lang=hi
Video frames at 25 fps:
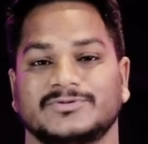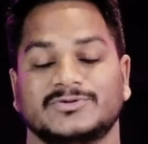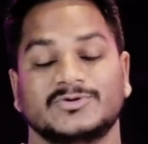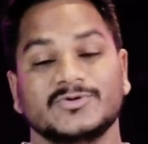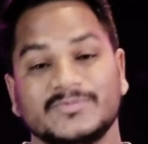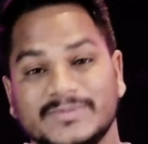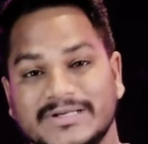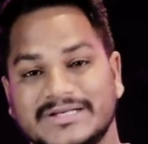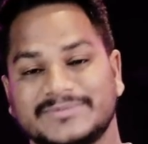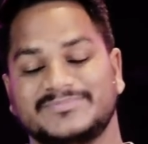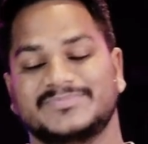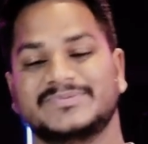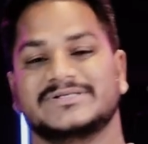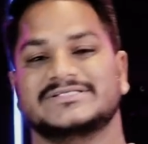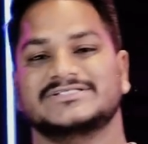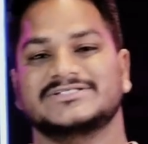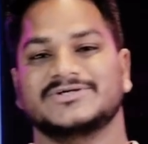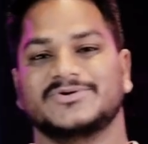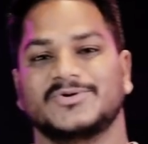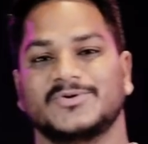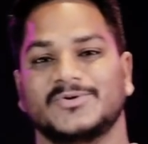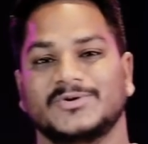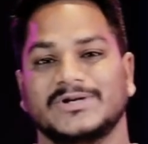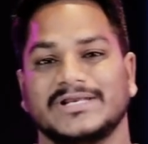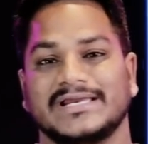तू मेरे
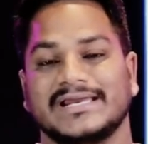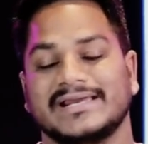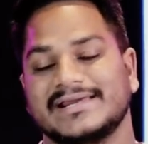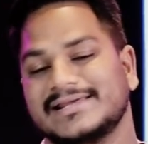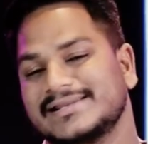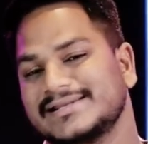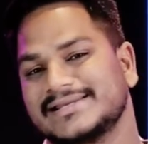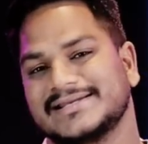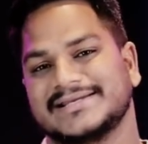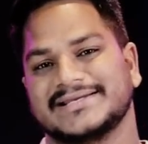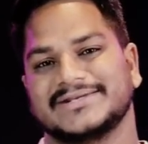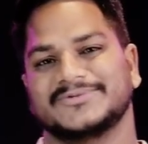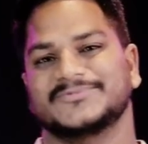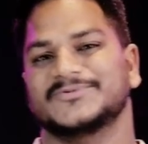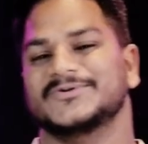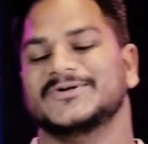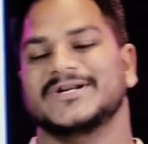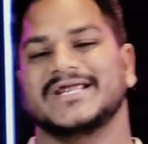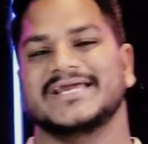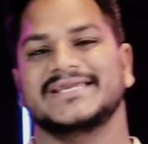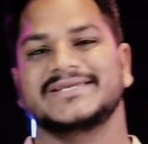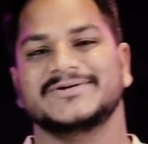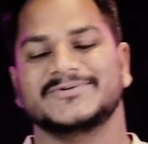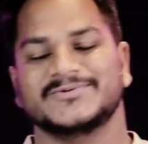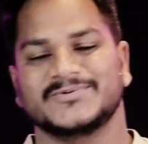पीछे हो ले लेकिन वो
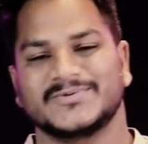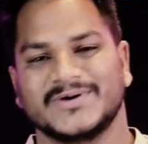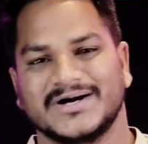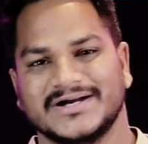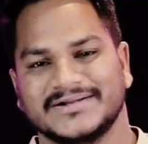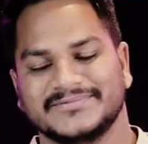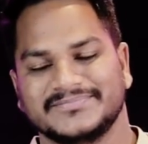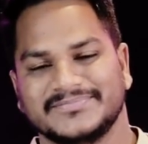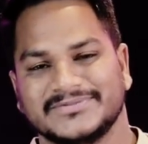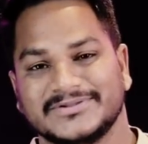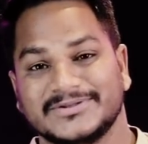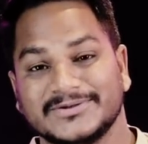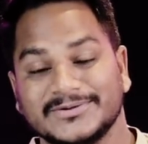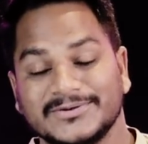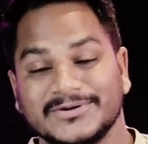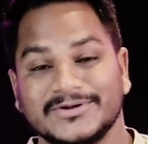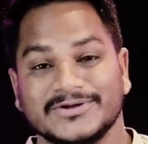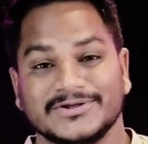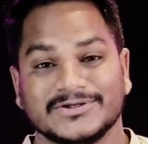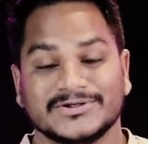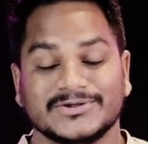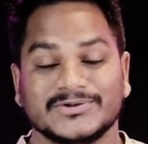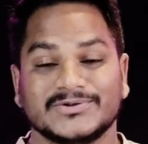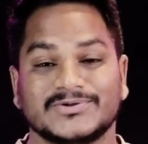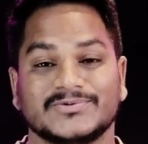नहीं हुआ क्यों
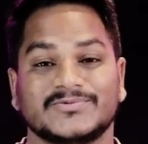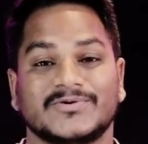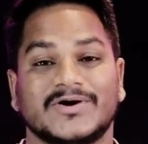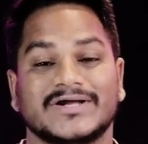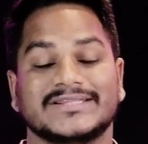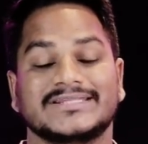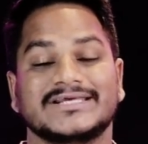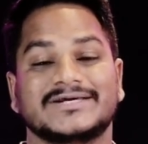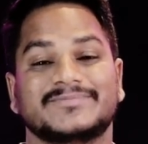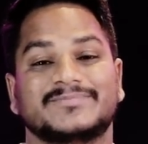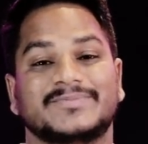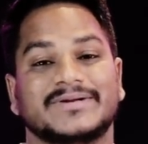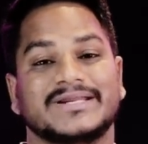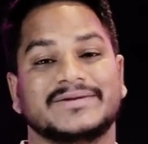क्योंकि वो अधिक